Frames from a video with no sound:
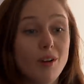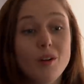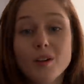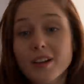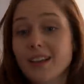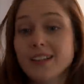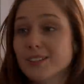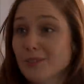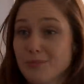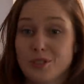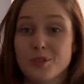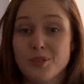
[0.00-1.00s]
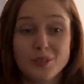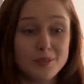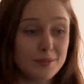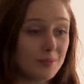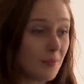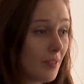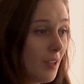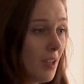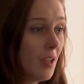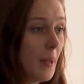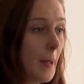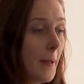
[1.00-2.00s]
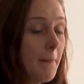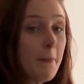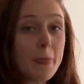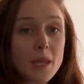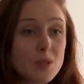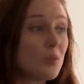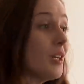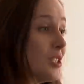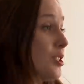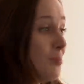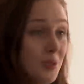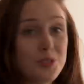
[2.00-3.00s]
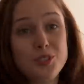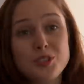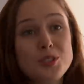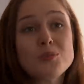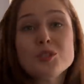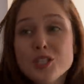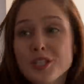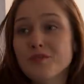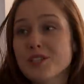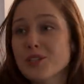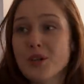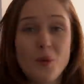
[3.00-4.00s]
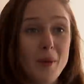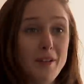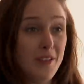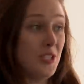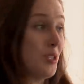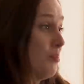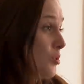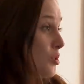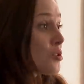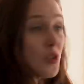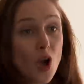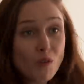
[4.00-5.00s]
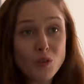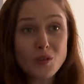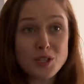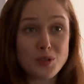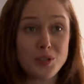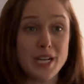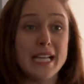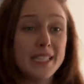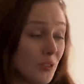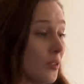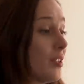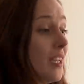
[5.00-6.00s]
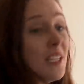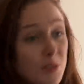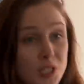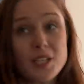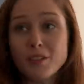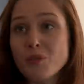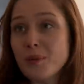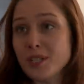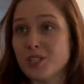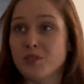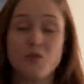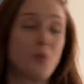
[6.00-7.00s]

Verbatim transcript: Okej, dobrze, to... Słuchajcie, żebyście się nie musieli więcej obawiać, że może znowu was okradnę, to ja na wszelki wypadek się